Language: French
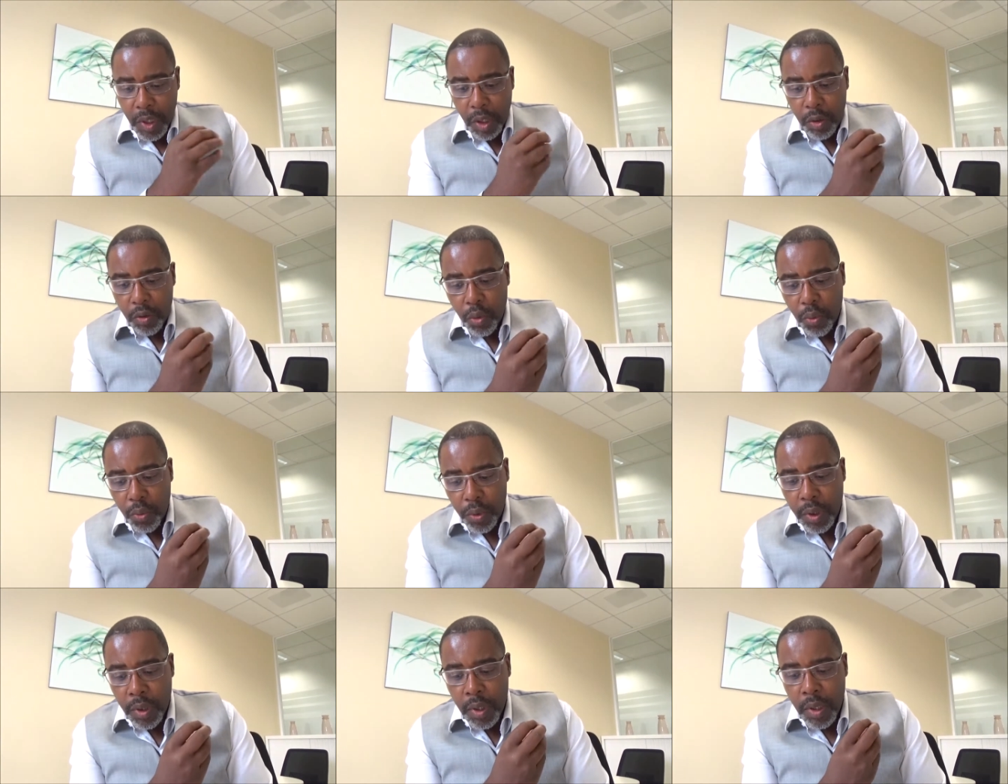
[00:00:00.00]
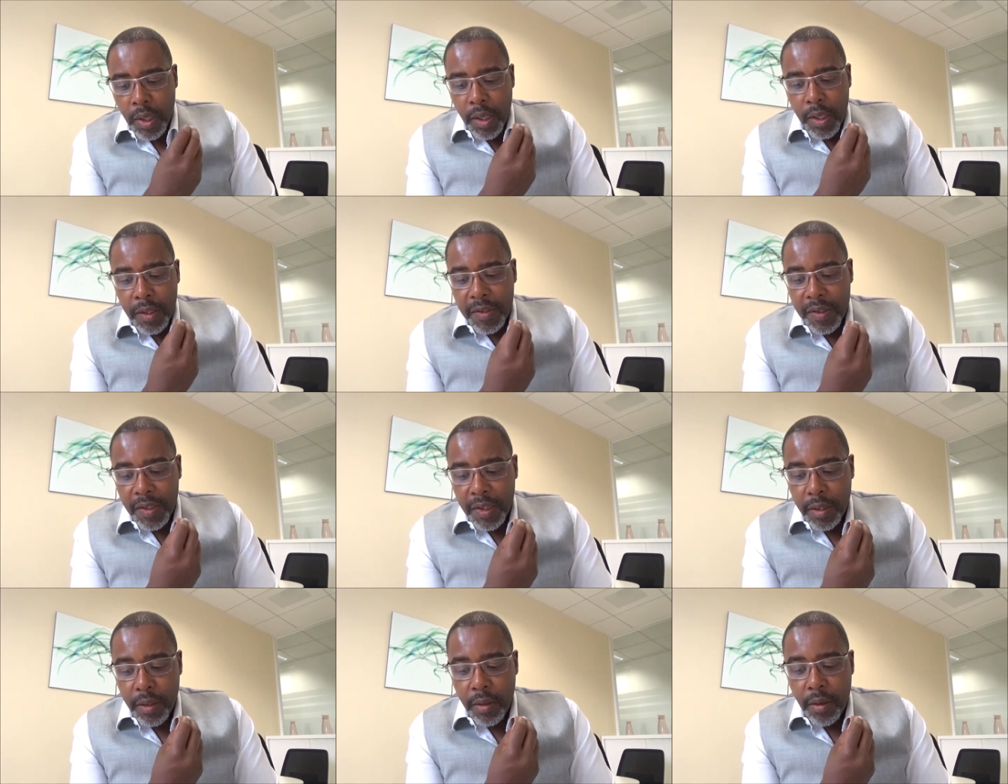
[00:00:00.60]
Donc,
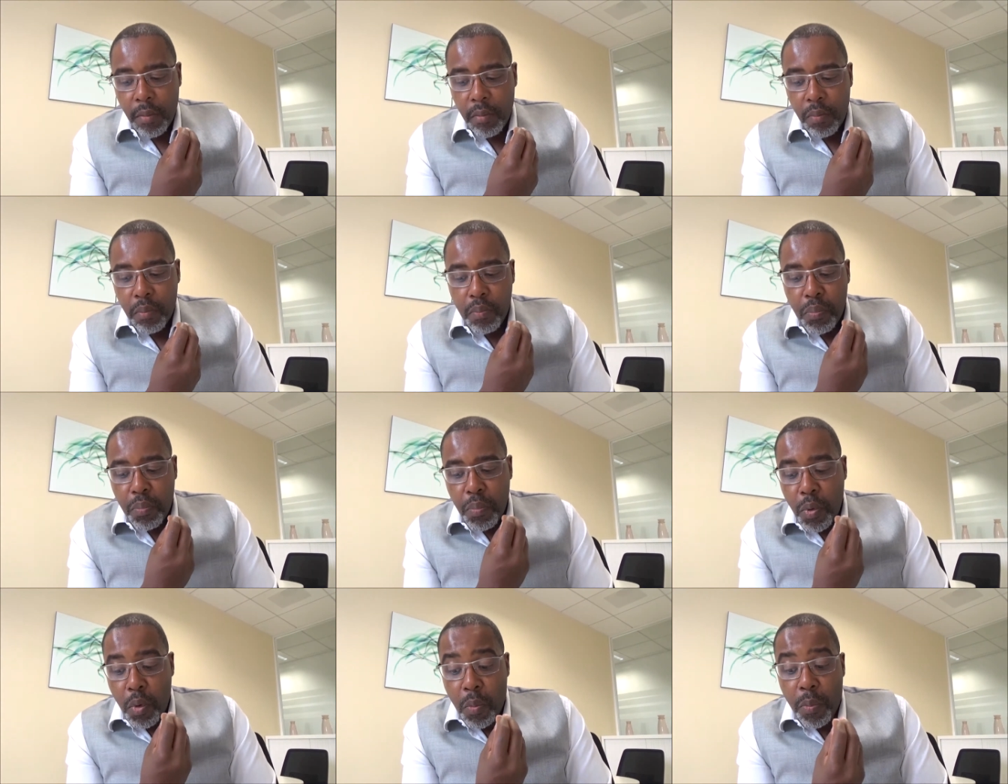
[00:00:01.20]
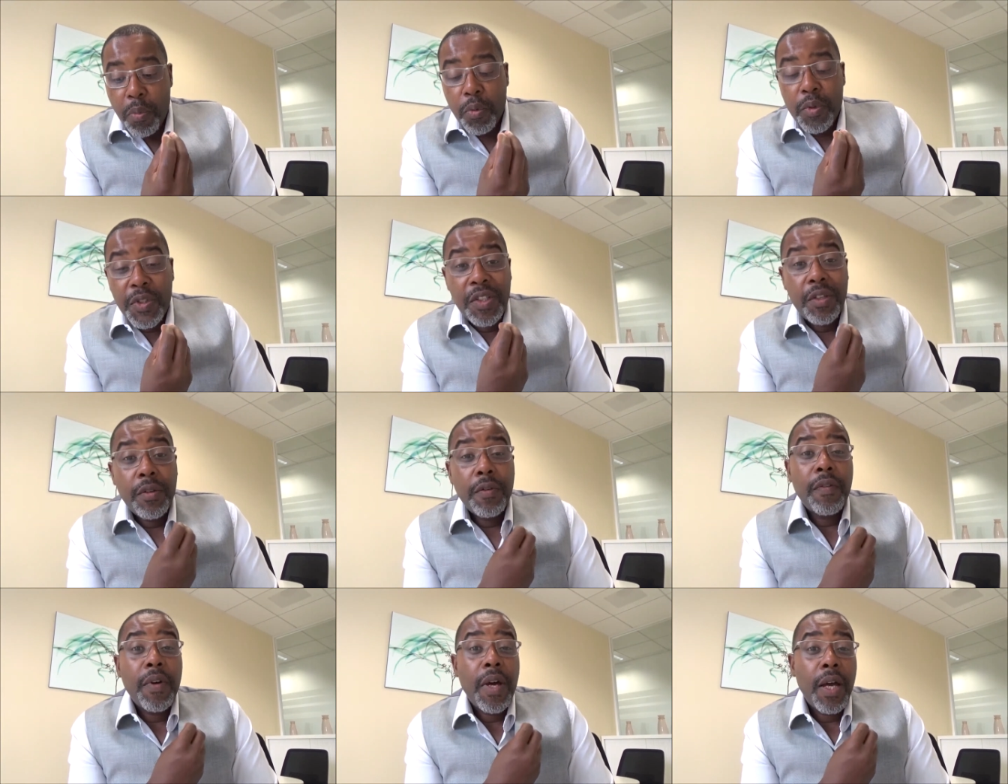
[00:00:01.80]
c'est proposer
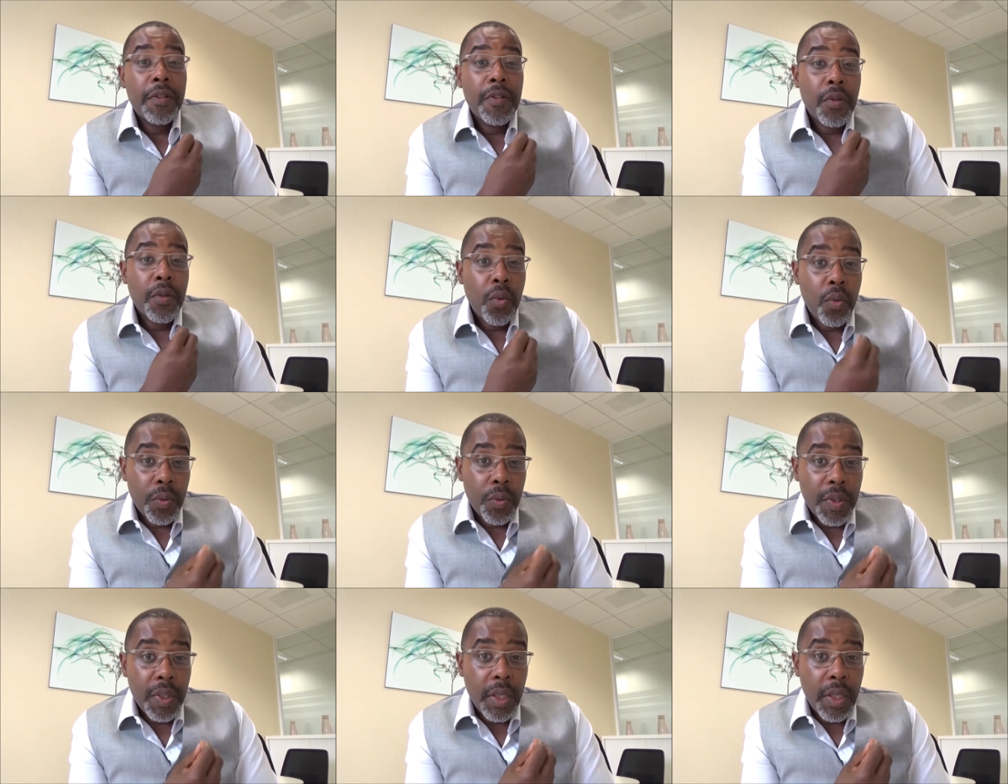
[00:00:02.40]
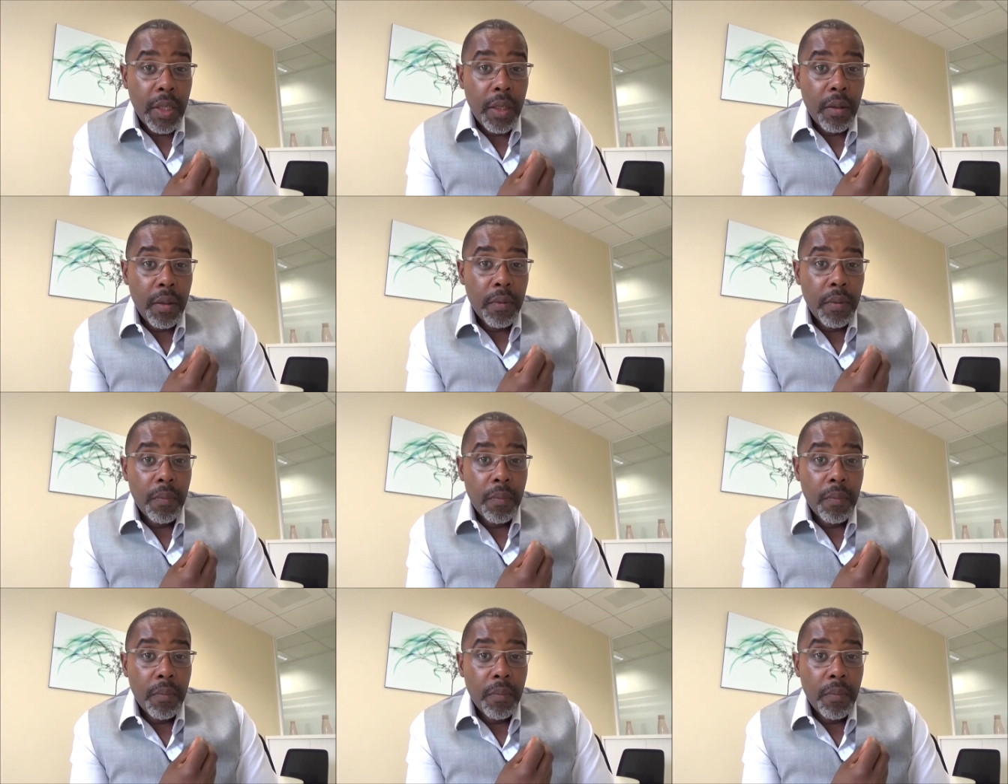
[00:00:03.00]
une phrase contraire.